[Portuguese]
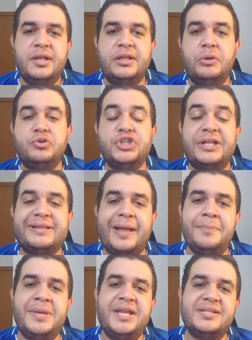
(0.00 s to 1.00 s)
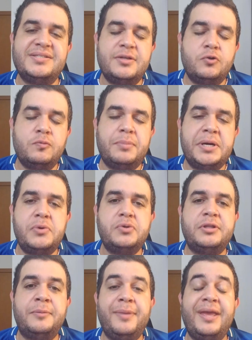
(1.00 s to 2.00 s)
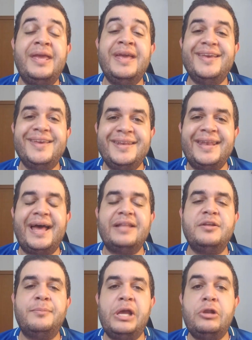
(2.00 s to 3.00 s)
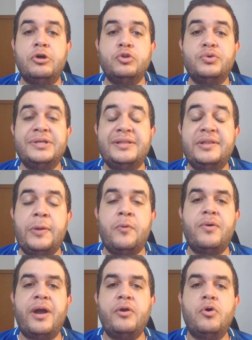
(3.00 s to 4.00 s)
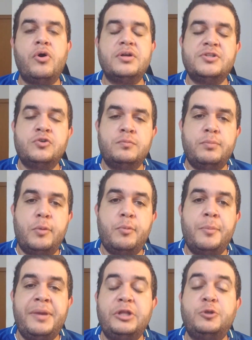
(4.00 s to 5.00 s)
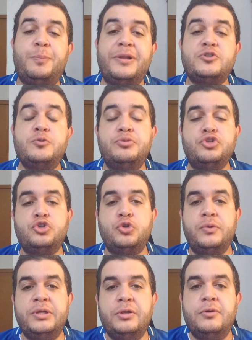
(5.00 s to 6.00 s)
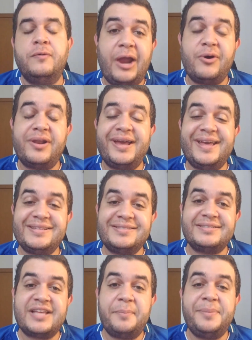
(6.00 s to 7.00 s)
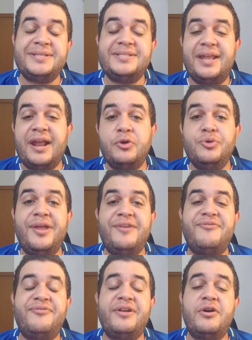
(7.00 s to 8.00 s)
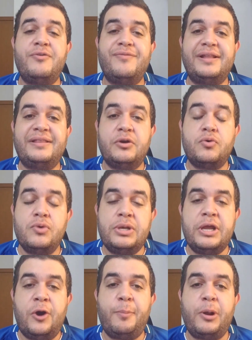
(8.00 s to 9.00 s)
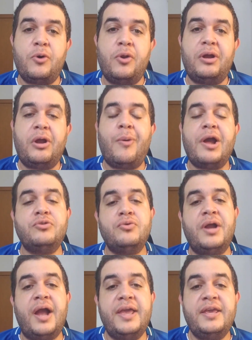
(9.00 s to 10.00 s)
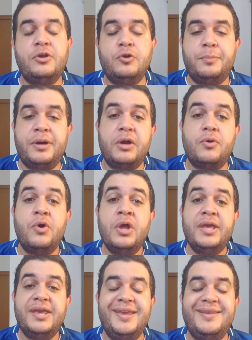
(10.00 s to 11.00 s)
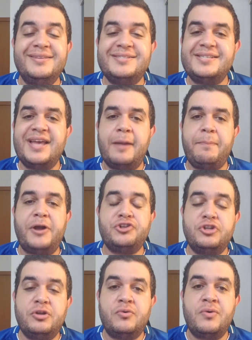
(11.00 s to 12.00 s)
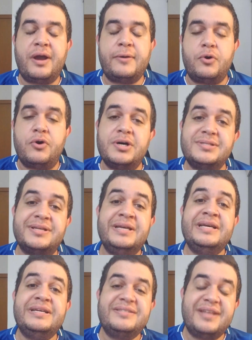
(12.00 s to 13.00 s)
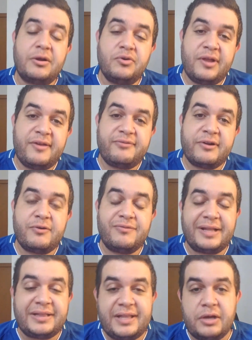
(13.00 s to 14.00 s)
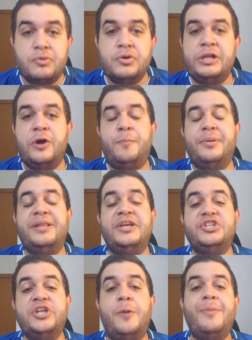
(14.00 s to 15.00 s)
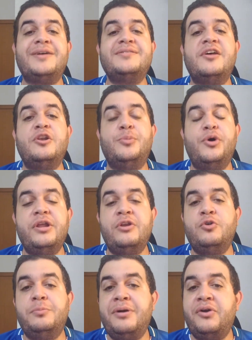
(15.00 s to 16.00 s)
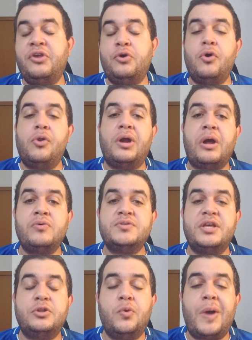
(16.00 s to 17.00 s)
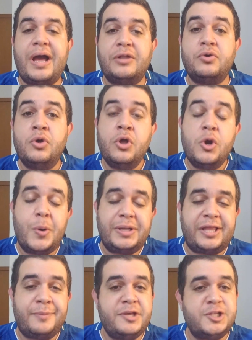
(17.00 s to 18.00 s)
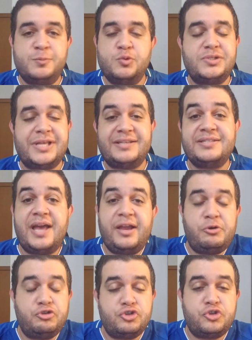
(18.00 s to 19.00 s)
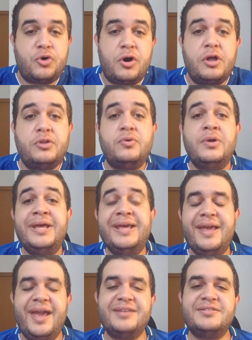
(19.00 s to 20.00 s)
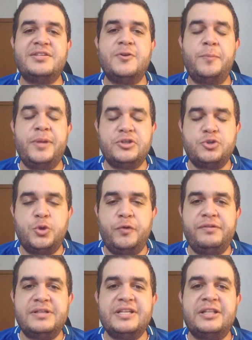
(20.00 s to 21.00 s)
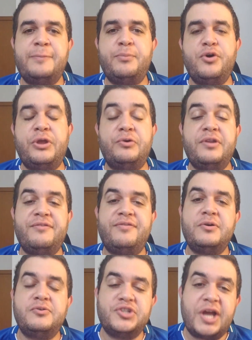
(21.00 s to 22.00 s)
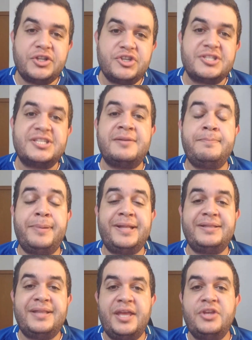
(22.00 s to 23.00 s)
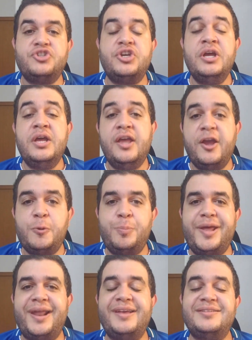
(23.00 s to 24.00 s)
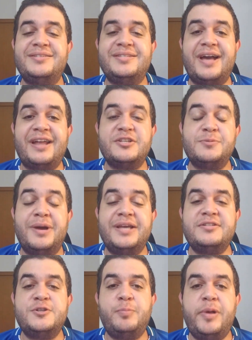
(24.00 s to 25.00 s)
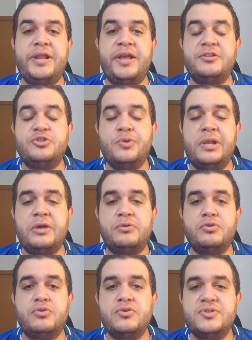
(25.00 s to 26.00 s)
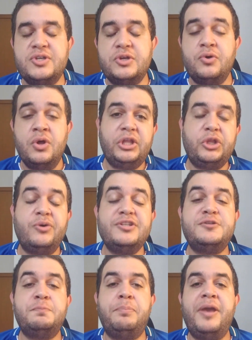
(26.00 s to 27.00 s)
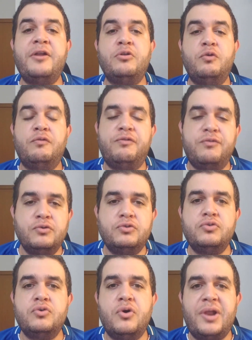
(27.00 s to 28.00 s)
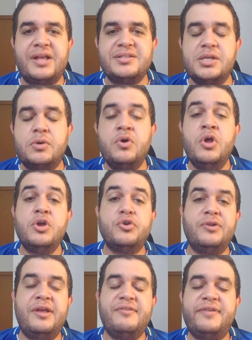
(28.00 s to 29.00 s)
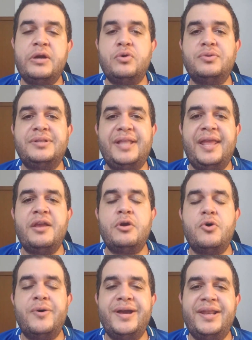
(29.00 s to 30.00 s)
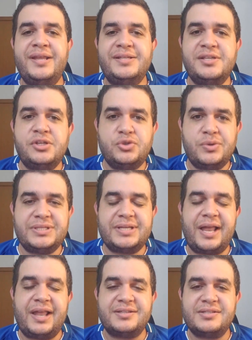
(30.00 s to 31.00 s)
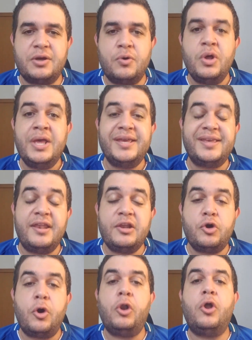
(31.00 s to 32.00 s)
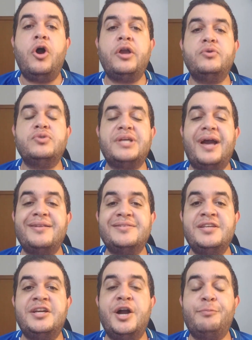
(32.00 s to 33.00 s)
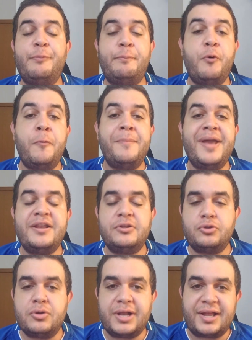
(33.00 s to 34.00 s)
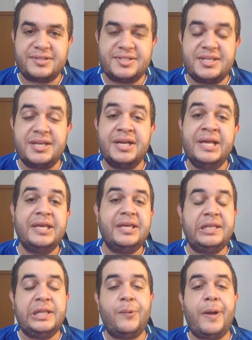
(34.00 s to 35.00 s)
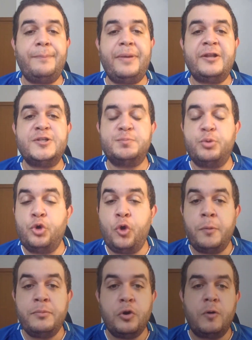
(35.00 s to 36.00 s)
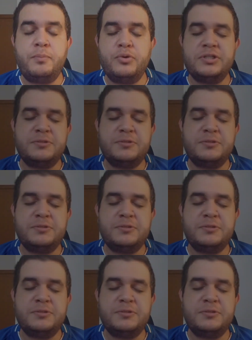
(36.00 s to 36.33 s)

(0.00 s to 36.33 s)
então já tá merecendo um banco também e nada melhor do que ter um Caio Rosa num bom momento para substituí-lo. Agora resta saber, será que o Ney Franco vai ter culhão para colocar o Arthur Caíque no banco e iniciar a partida com o Caio Rosa? Rosa, será que o Ney Franco vai ter culhão para deixar o Marcelo Moreno no banco e colocar um Zé Eduardo ou até mesmo um Sassá, que eu discordo? Essas são minhas dúvidas, até porque o Ney Franco já disse que pretende recuperar esses caras mais experientes do elenco do Cruzeiro. Então espero do fundo do coração que o Ney Franco tenha coerência em sua escalação, que ele coloque os caras em campo por meritocracia e não apenas por nome ou por